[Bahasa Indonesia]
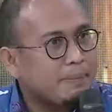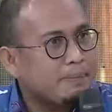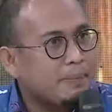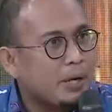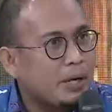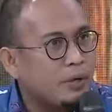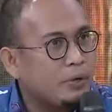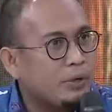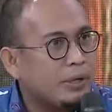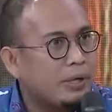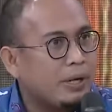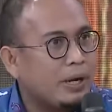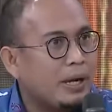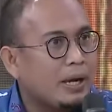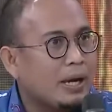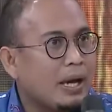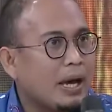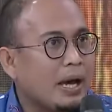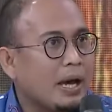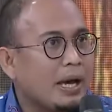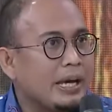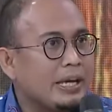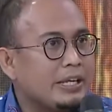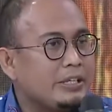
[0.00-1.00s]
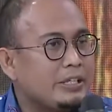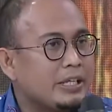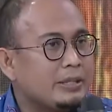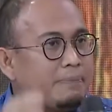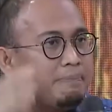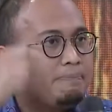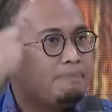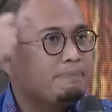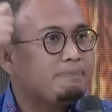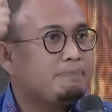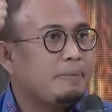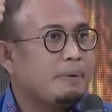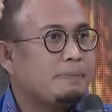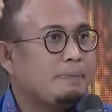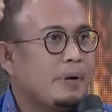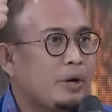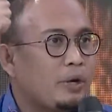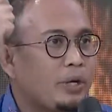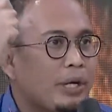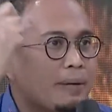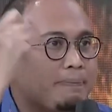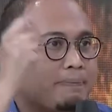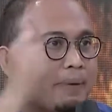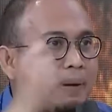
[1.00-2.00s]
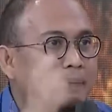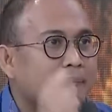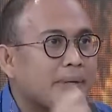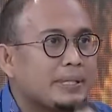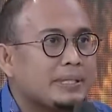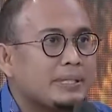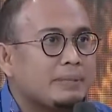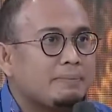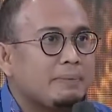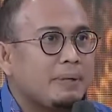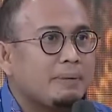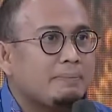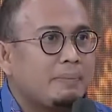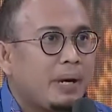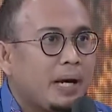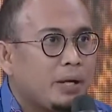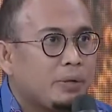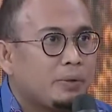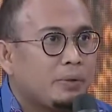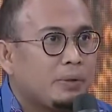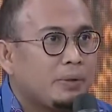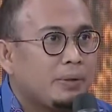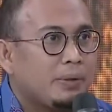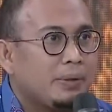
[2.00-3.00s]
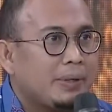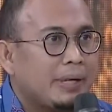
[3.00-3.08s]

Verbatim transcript: pembangunan izin pembangunan pabrik semen baru